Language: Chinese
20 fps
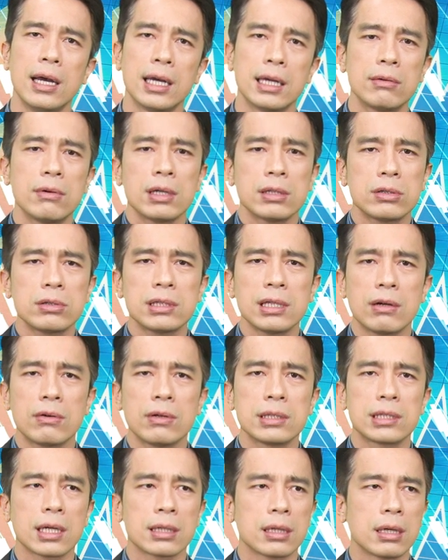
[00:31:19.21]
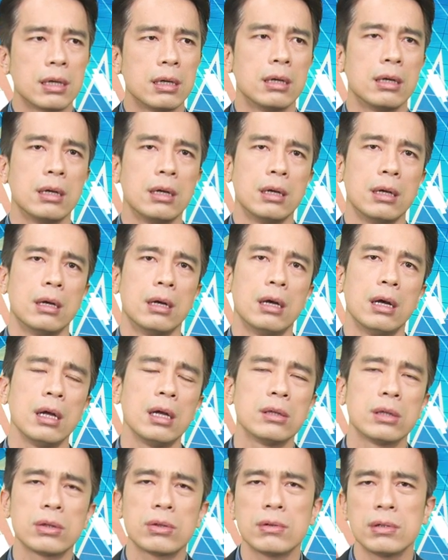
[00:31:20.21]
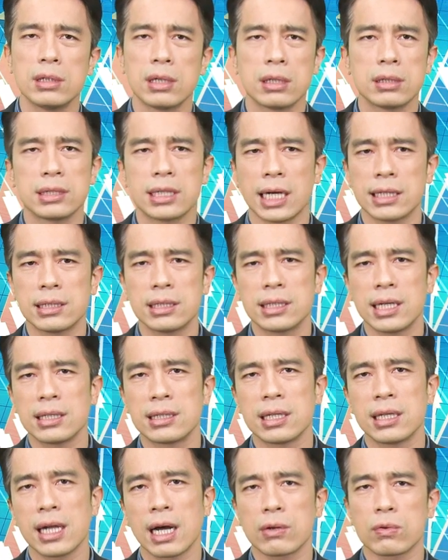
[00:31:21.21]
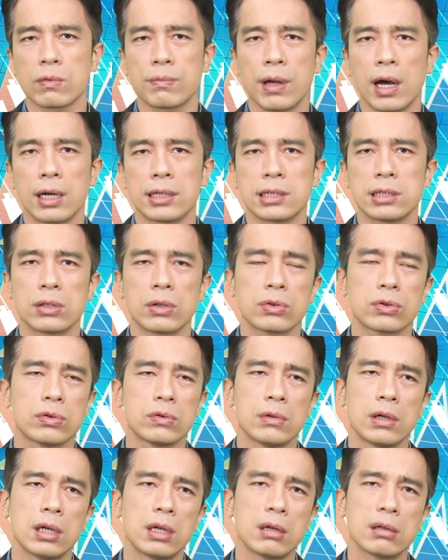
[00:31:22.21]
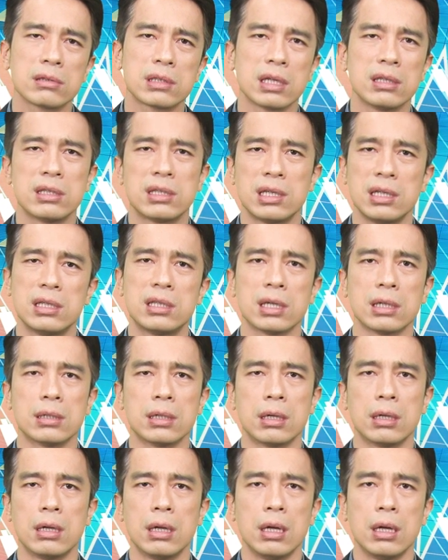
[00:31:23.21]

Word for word: 因为就像我讲的，很多人假设在这张股票已经都输了六成、七成了，